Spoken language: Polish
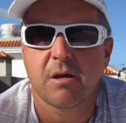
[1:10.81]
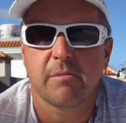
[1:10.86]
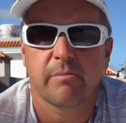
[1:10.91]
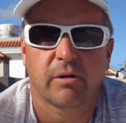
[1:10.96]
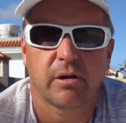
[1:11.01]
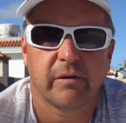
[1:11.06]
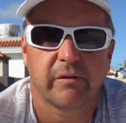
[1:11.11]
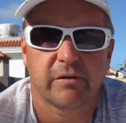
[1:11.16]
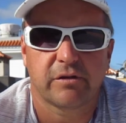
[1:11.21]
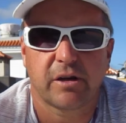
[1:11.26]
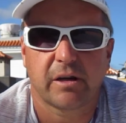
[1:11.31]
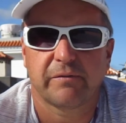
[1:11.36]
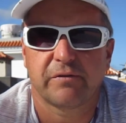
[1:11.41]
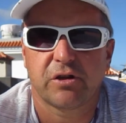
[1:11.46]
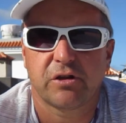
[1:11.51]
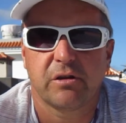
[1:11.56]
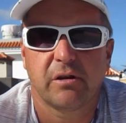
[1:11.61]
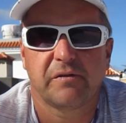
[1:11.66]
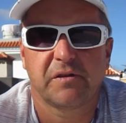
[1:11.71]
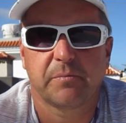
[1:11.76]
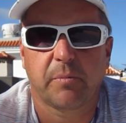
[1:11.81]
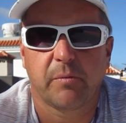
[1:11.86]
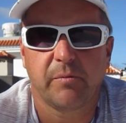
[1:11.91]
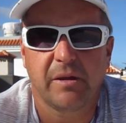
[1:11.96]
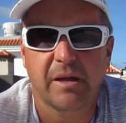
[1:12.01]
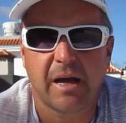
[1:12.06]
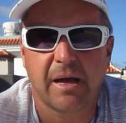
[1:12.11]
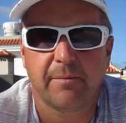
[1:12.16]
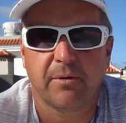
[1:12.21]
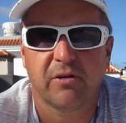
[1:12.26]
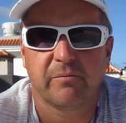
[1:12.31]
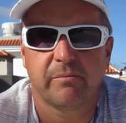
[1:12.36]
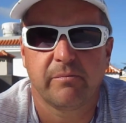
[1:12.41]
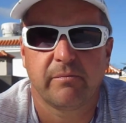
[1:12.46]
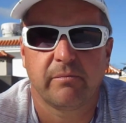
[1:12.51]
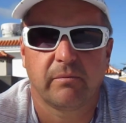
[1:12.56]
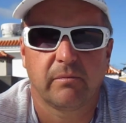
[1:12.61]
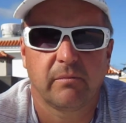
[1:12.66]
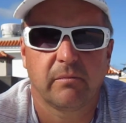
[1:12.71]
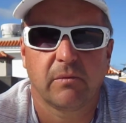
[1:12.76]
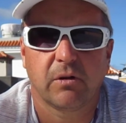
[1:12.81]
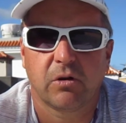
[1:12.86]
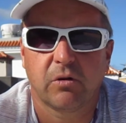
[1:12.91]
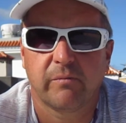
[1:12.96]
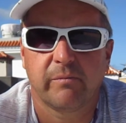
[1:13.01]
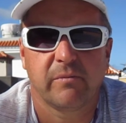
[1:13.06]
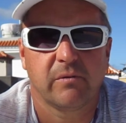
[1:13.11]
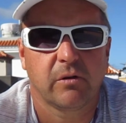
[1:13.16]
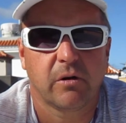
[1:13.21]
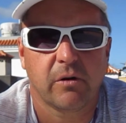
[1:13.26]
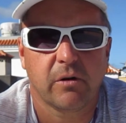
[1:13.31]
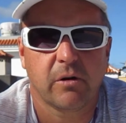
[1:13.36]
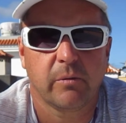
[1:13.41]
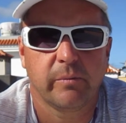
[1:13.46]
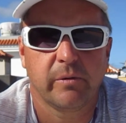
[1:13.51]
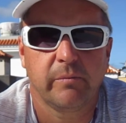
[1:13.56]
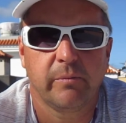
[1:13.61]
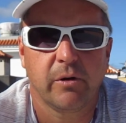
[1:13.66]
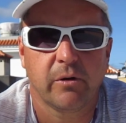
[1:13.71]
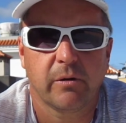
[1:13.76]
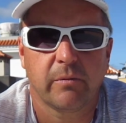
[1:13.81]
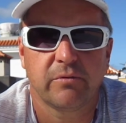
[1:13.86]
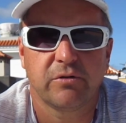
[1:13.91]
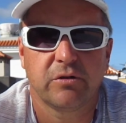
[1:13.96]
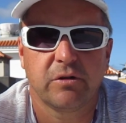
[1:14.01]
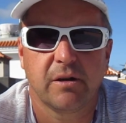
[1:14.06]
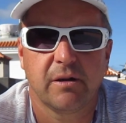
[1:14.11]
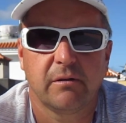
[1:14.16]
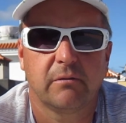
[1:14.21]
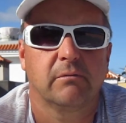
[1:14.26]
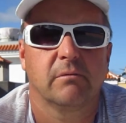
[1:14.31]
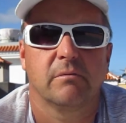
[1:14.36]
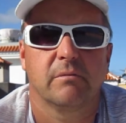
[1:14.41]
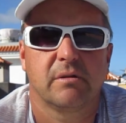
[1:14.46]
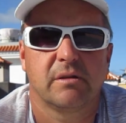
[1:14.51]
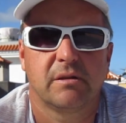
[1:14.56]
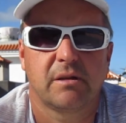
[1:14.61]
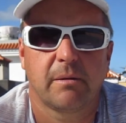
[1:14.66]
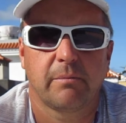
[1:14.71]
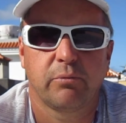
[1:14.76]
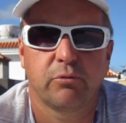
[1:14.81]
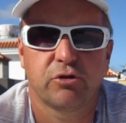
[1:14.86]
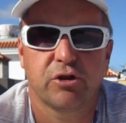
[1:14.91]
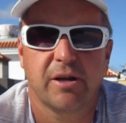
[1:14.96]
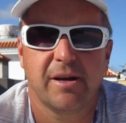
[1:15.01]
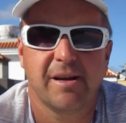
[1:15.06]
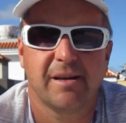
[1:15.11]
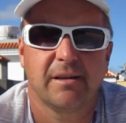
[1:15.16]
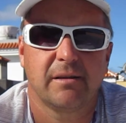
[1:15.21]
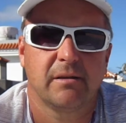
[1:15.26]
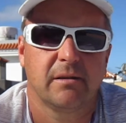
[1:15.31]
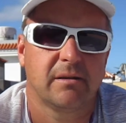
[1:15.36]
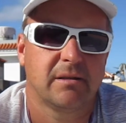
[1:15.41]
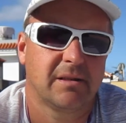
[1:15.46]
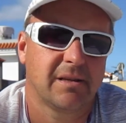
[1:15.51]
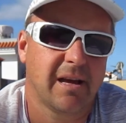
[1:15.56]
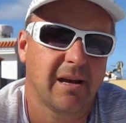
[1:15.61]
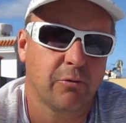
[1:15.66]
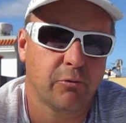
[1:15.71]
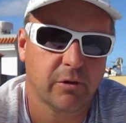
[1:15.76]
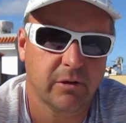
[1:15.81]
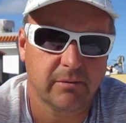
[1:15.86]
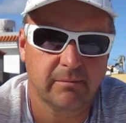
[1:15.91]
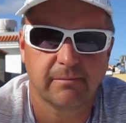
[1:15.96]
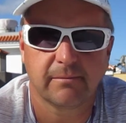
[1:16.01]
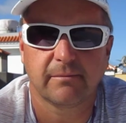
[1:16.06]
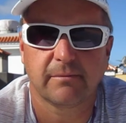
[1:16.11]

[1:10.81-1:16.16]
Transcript: Ponieważ jak wcześniej wspominałem, choroby biorą się z zaburzenia z aury.